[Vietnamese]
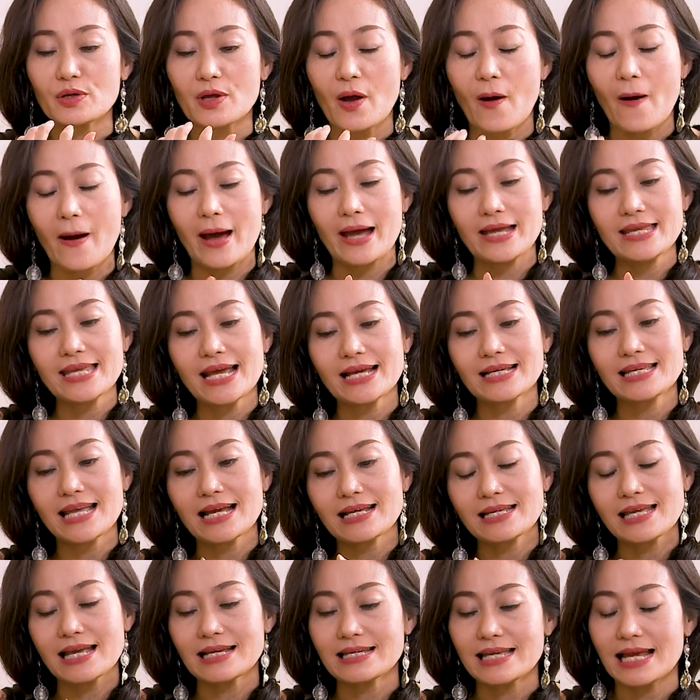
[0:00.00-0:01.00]
giò hãy
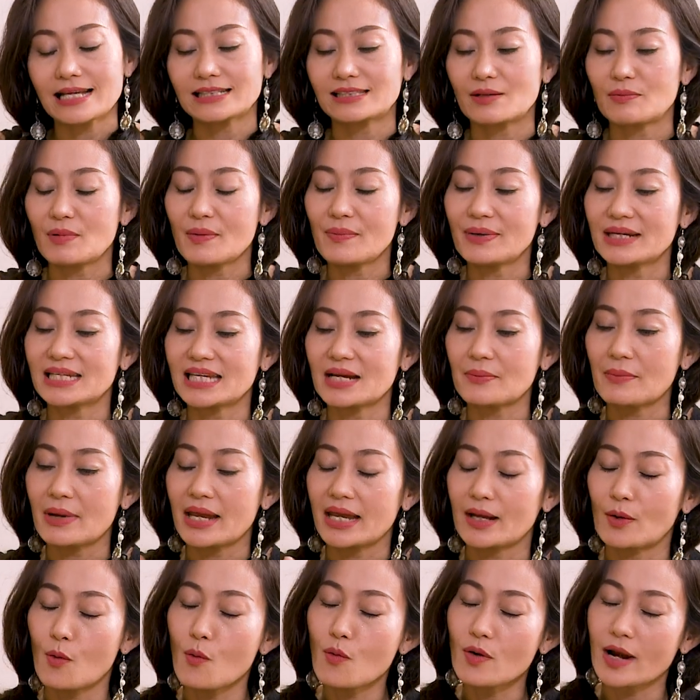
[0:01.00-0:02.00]
dắt xong lên bánh tráng mè
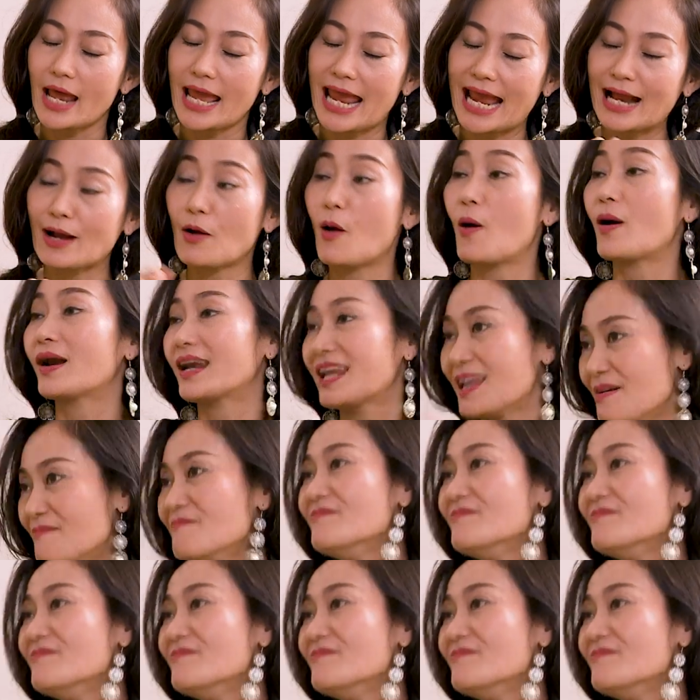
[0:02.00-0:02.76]
cuốn lại ăn ngon lắm